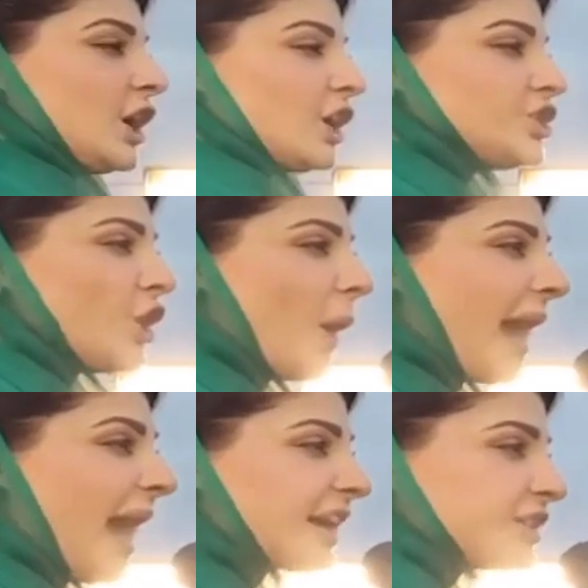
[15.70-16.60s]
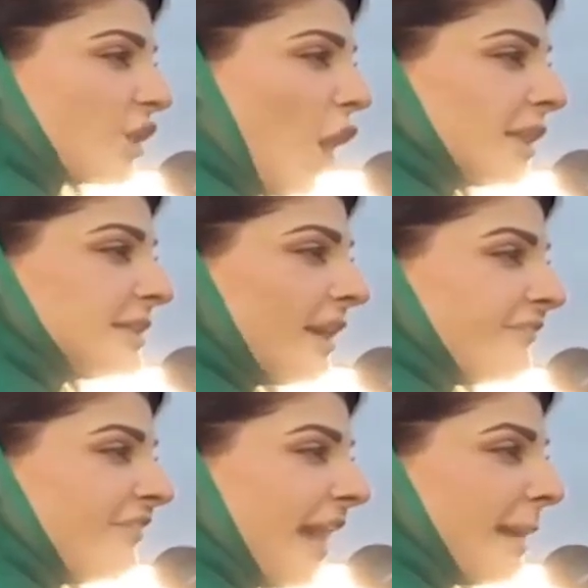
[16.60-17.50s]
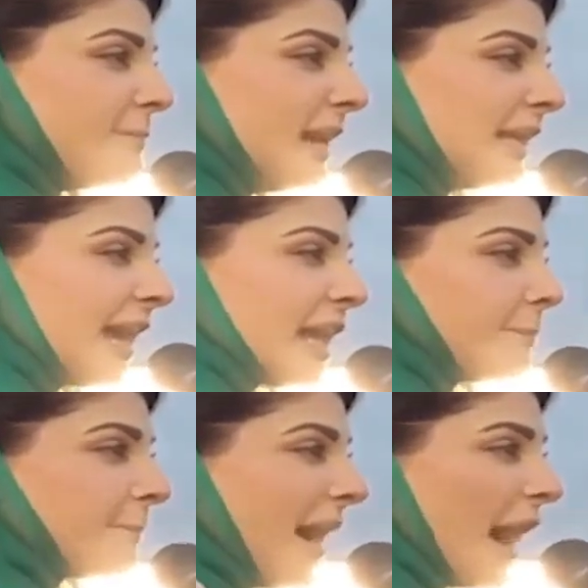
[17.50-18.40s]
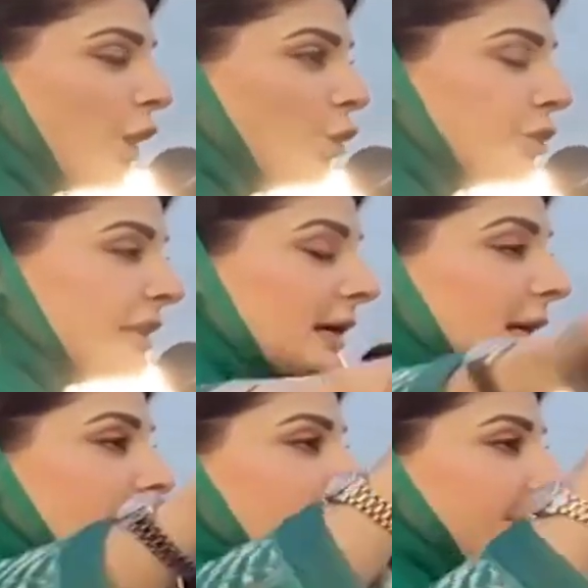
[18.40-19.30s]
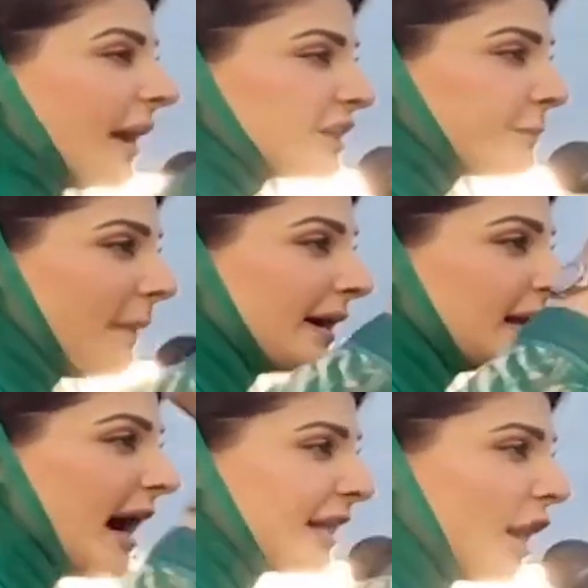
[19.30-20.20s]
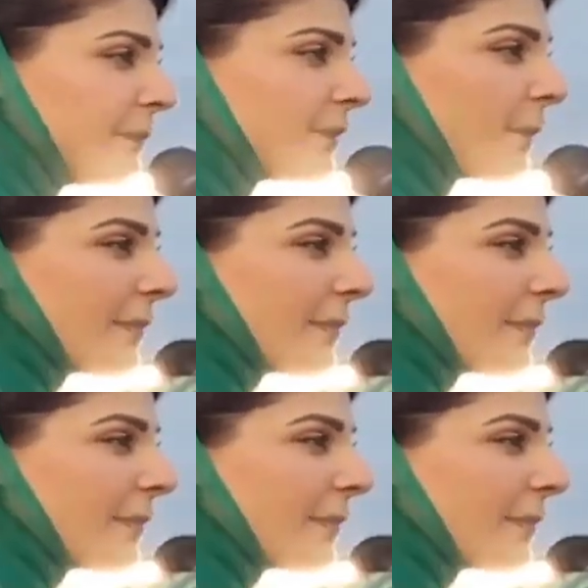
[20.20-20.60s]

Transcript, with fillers: इमरान खान के पीछे पीछे मरियम नवाज भी चल पड़ी मुस्लिम लीग नून की सीनियर नायब